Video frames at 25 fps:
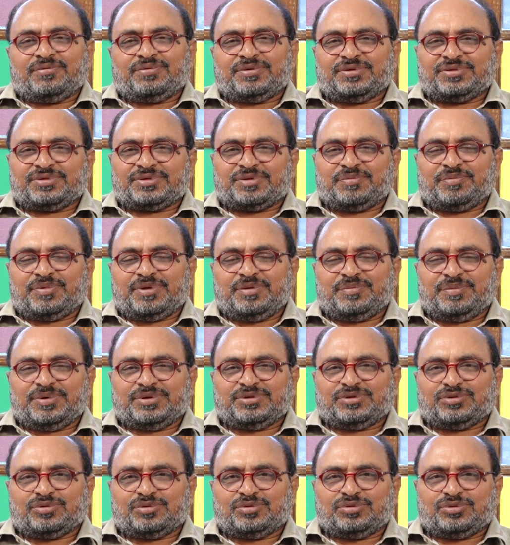ఆఫీస్కి
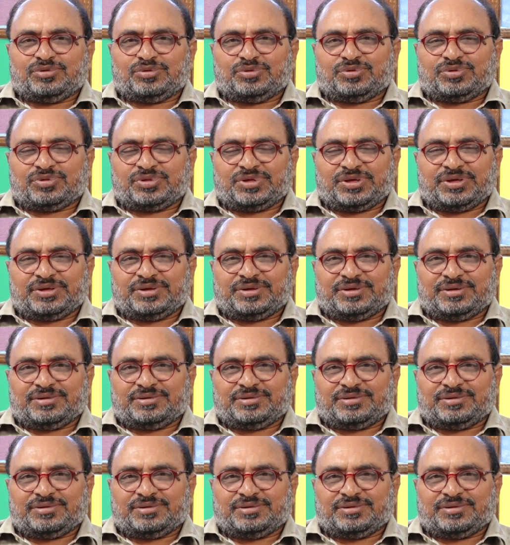పిలిపించుకుని చూసి